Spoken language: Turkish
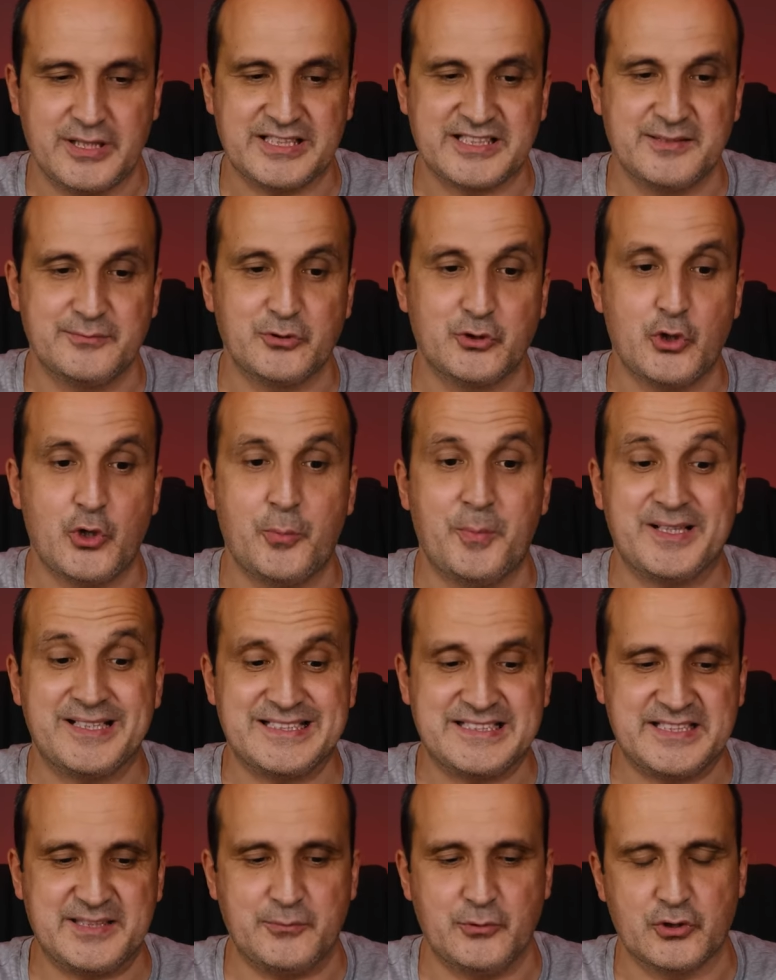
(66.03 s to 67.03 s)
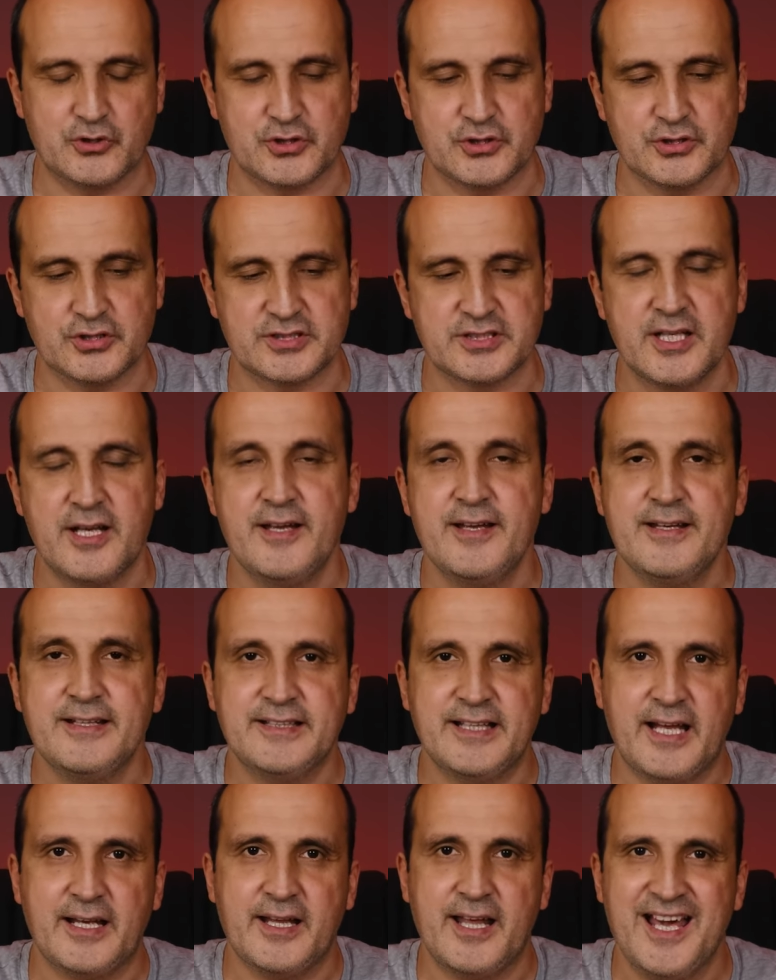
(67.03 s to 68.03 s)
Bu reklamı görmek istemiyorsanız.
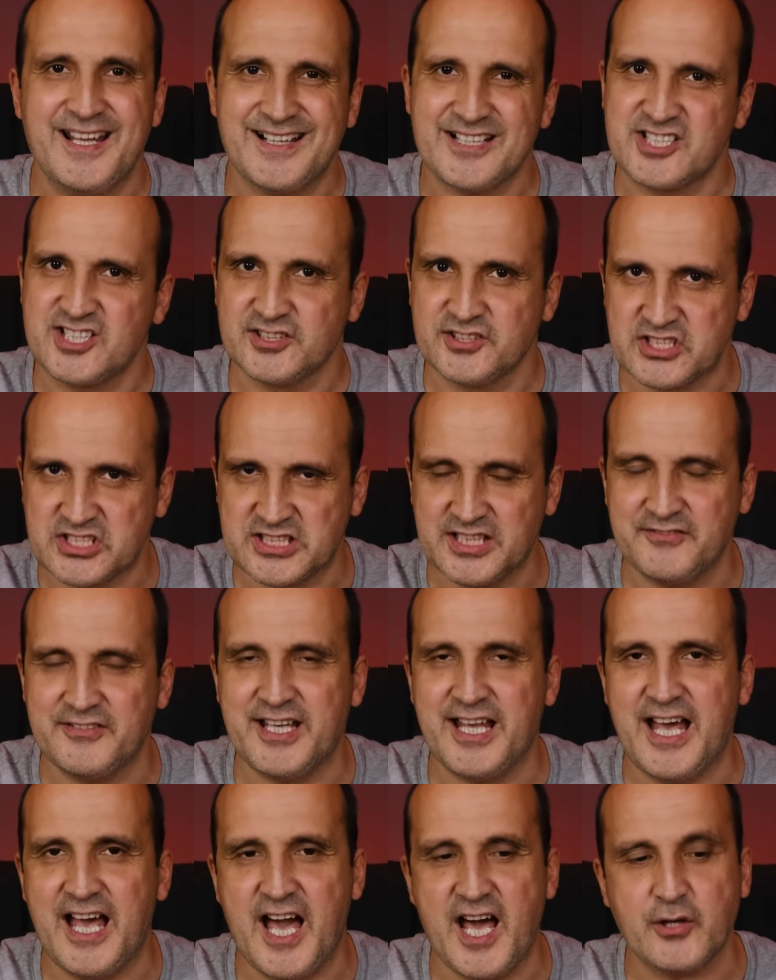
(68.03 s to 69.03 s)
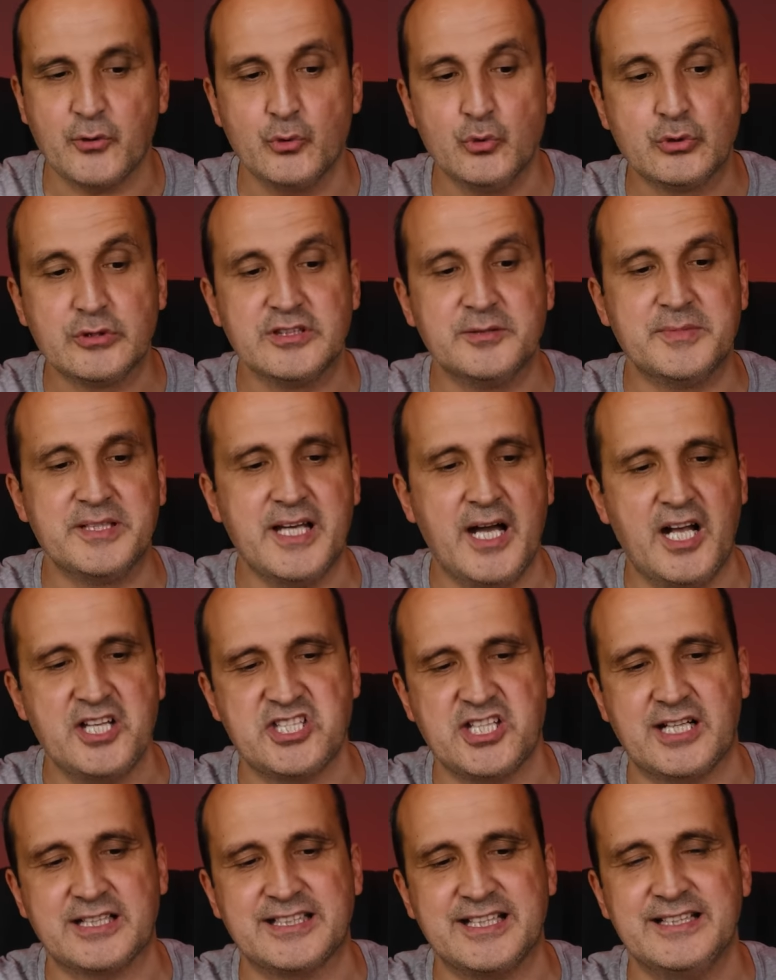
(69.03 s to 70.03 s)
Yani her açılışta veya her uygulamayı
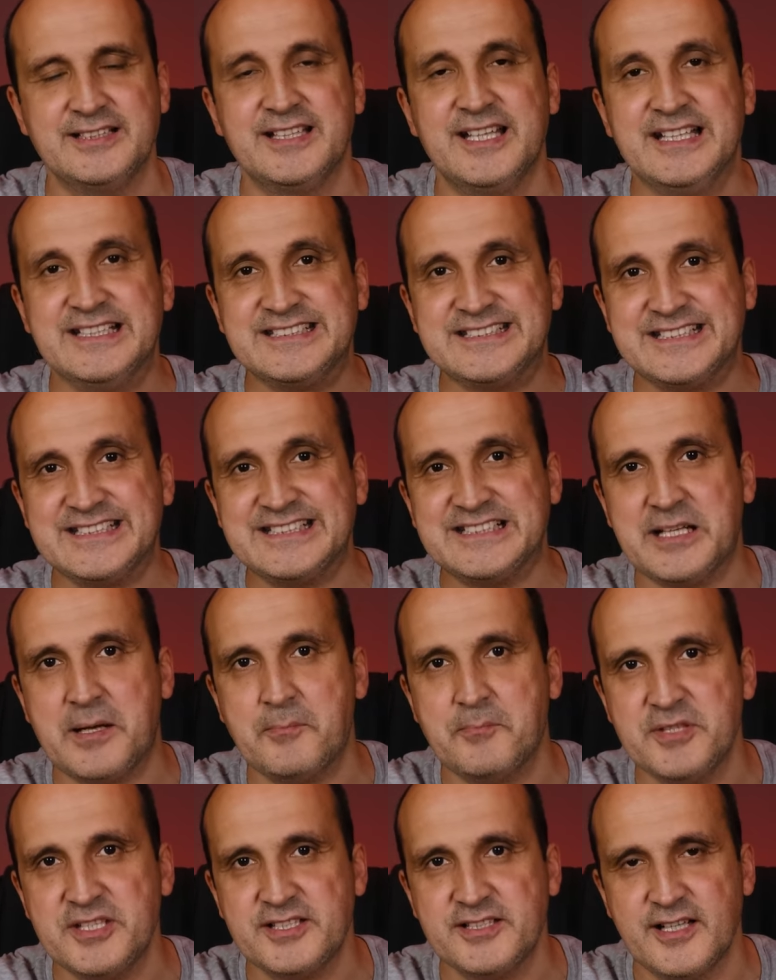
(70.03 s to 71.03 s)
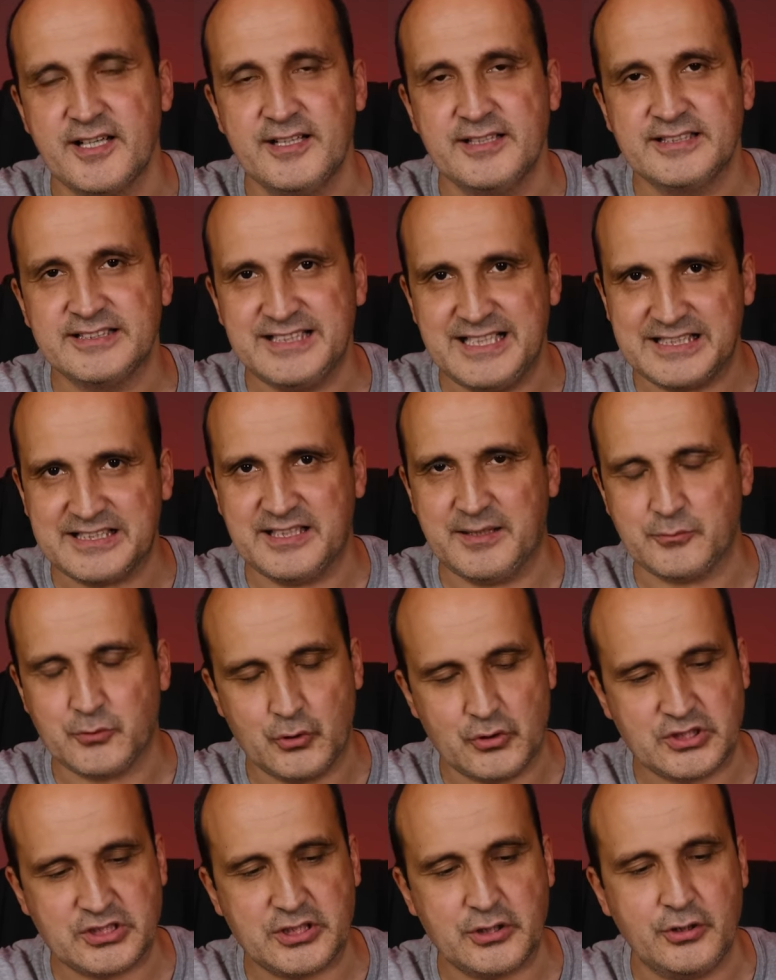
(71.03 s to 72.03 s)
açarken sizden bir reklam
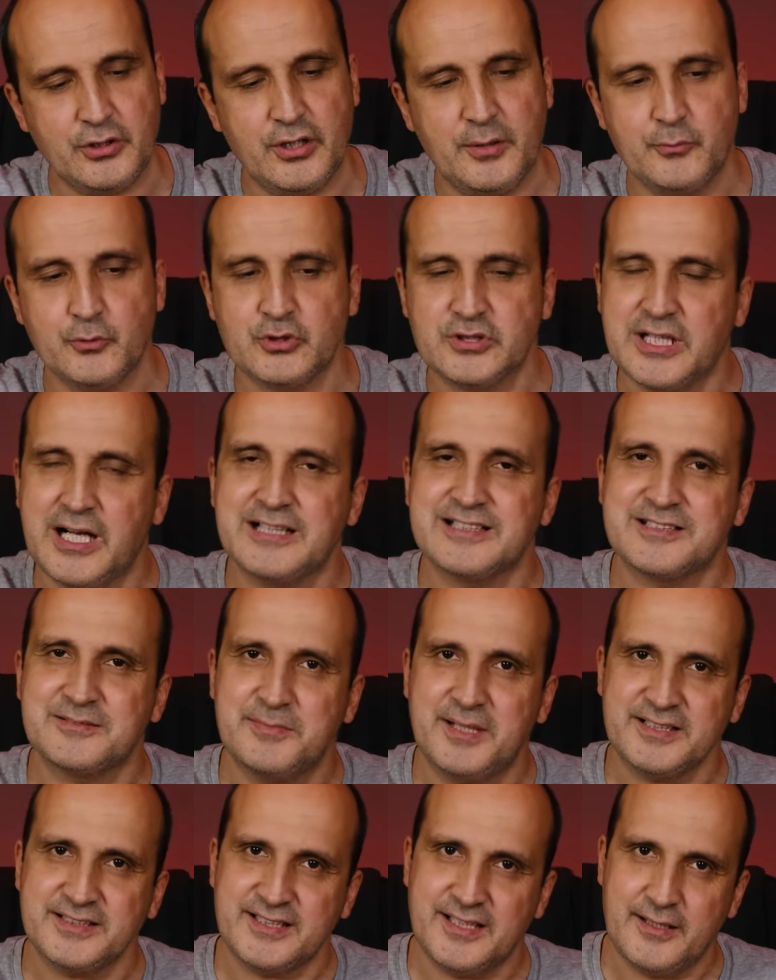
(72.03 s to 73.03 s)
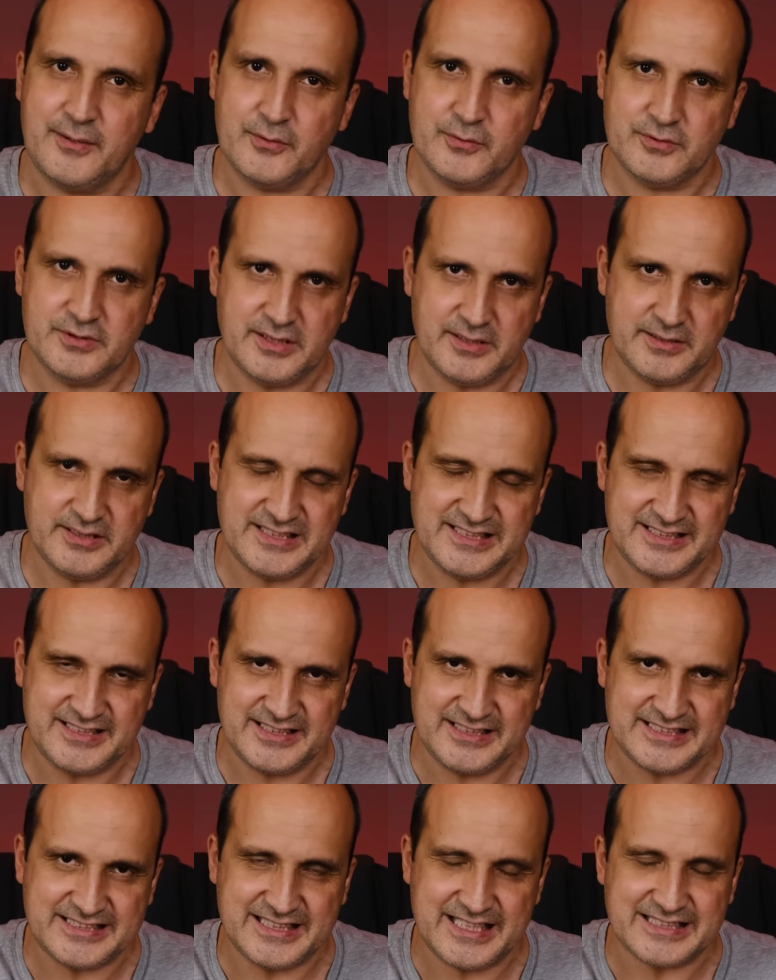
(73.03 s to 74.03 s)
gösteriyor. Bunu kaldırmak da e,
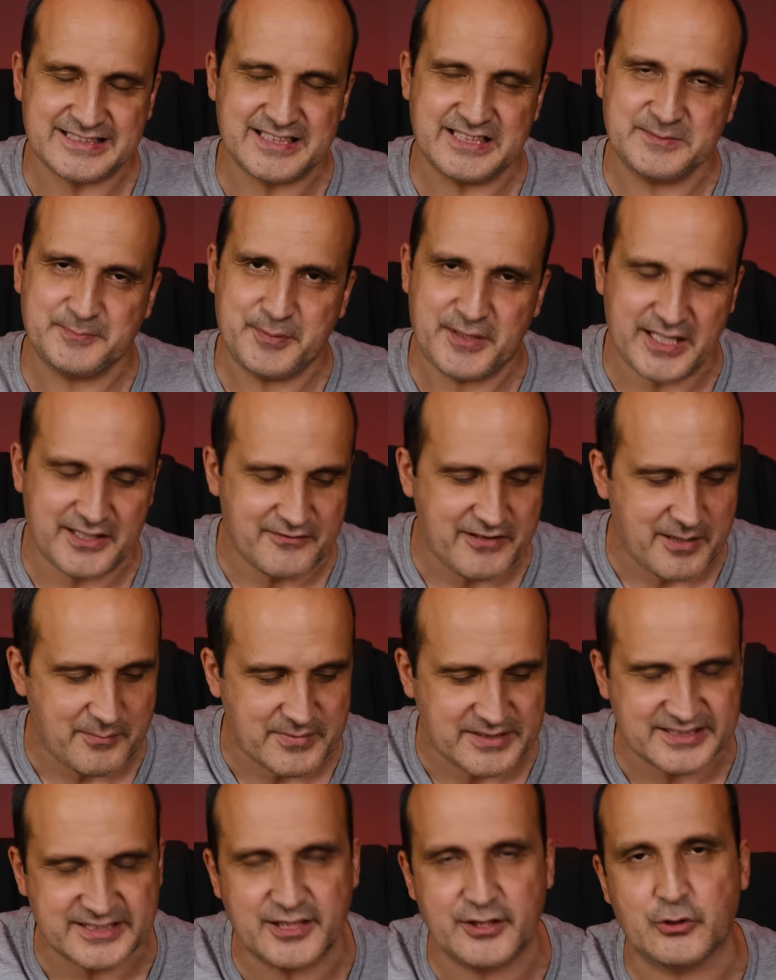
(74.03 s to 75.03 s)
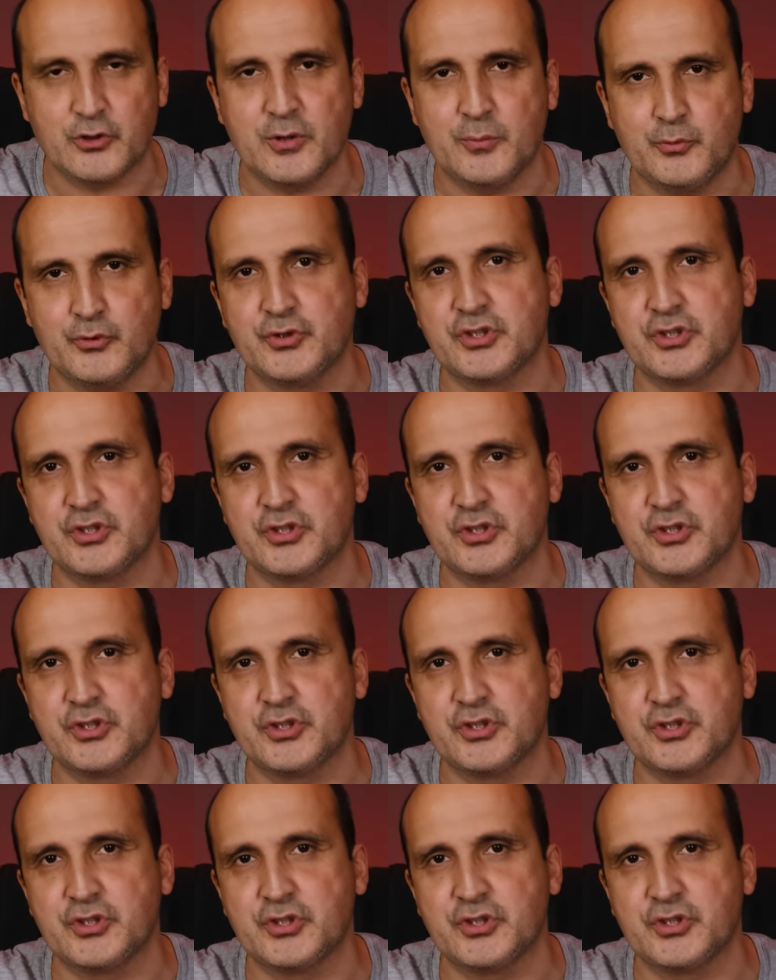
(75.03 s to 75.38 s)
isterseniz para vermeniz gerekiyor.